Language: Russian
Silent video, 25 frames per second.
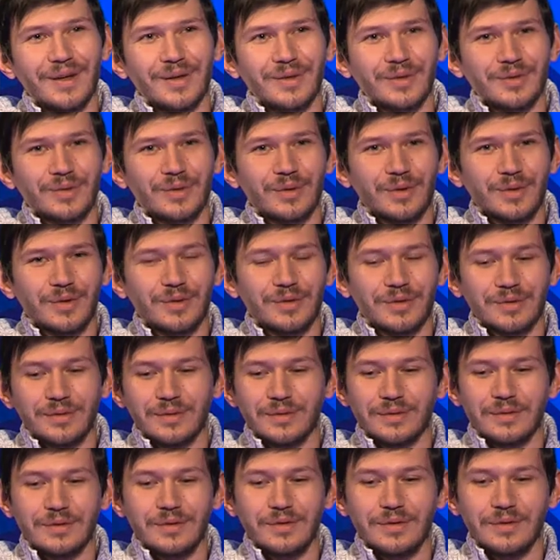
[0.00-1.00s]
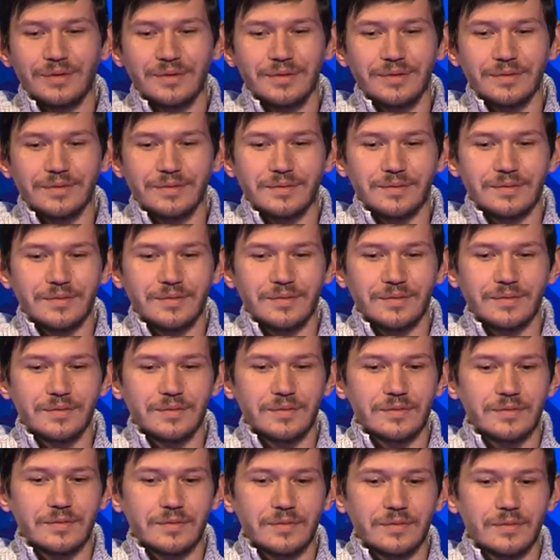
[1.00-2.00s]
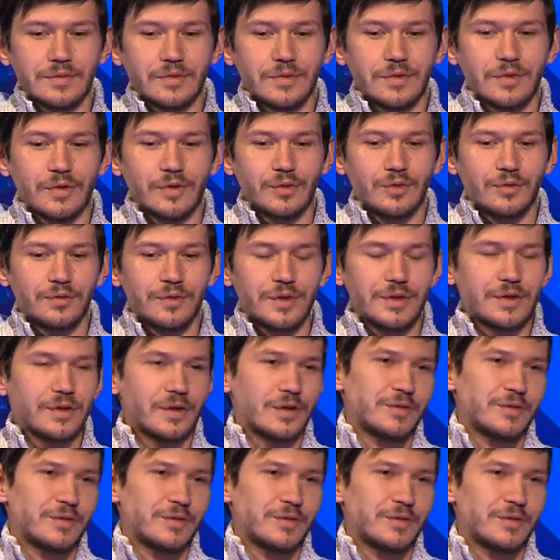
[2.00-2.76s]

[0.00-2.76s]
Вот. И э, увидел